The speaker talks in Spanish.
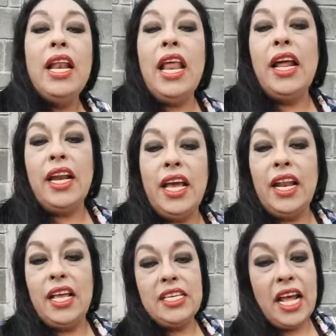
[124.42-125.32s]
le
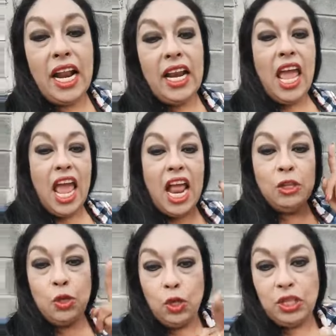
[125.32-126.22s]
regresaran el
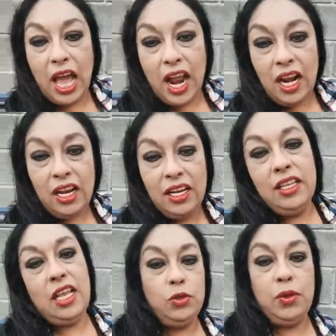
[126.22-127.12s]

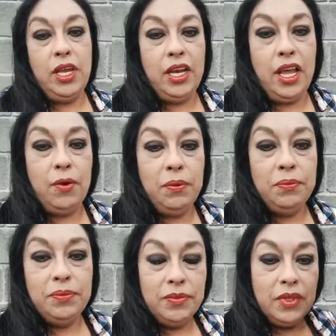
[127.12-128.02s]
total de su dinero.
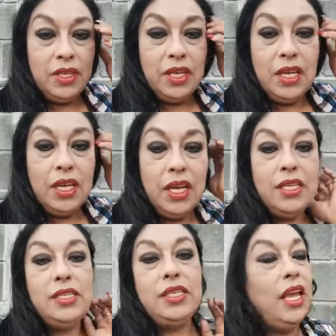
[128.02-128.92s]

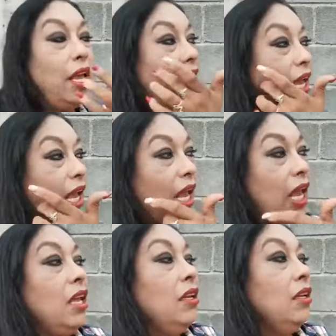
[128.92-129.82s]
Este,
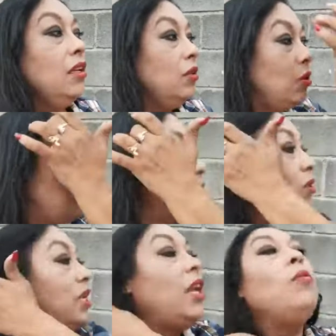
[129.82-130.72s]

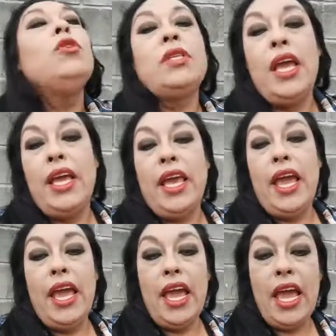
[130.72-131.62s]
nosotros tenemos
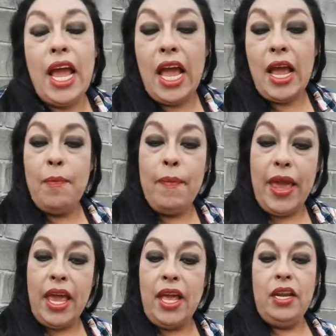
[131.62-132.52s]
que,
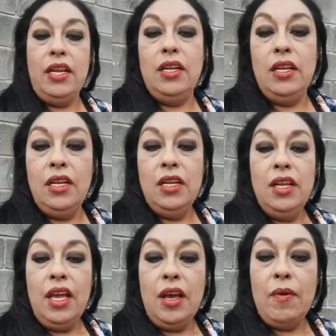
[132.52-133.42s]
ver,
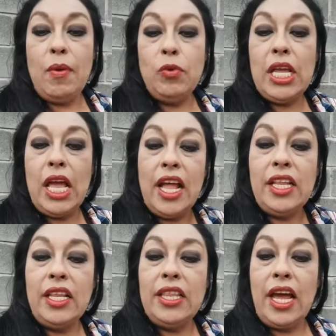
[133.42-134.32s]
vamos a, a
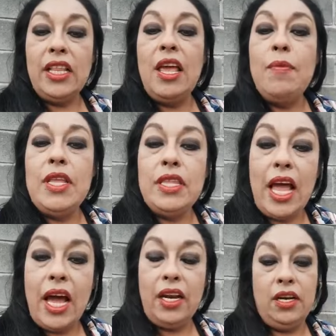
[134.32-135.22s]
tratar de
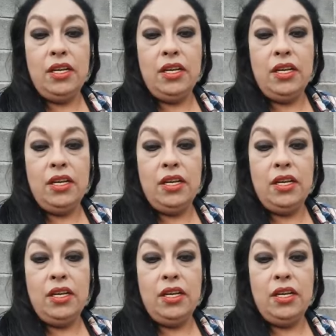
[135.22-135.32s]
evitar